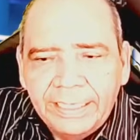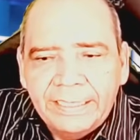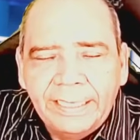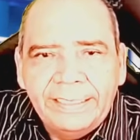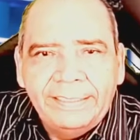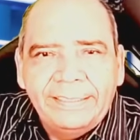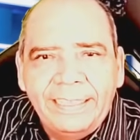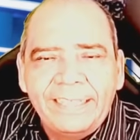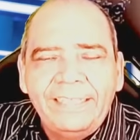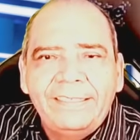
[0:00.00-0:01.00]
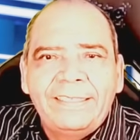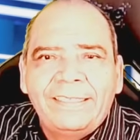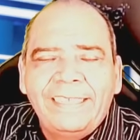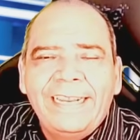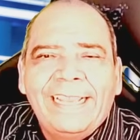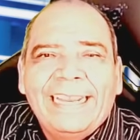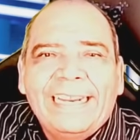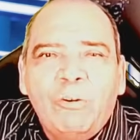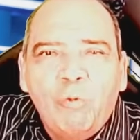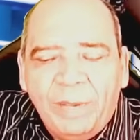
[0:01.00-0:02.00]
que se, se tiene que
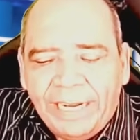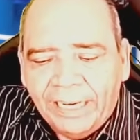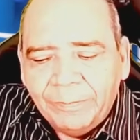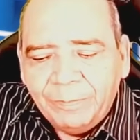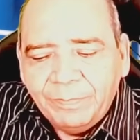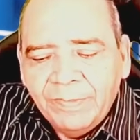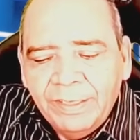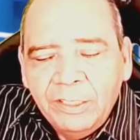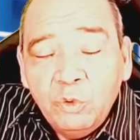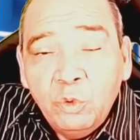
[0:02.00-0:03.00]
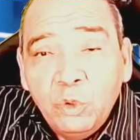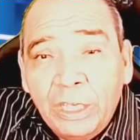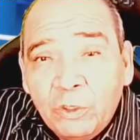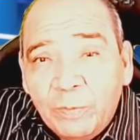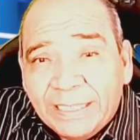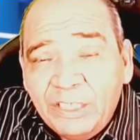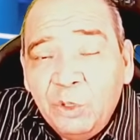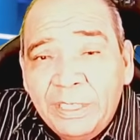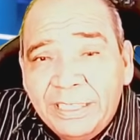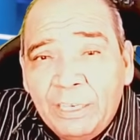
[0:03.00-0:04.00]
recuperar. Es uno de los
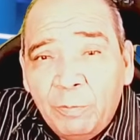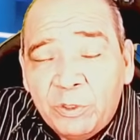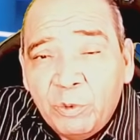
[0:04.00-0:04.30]
bastiones del López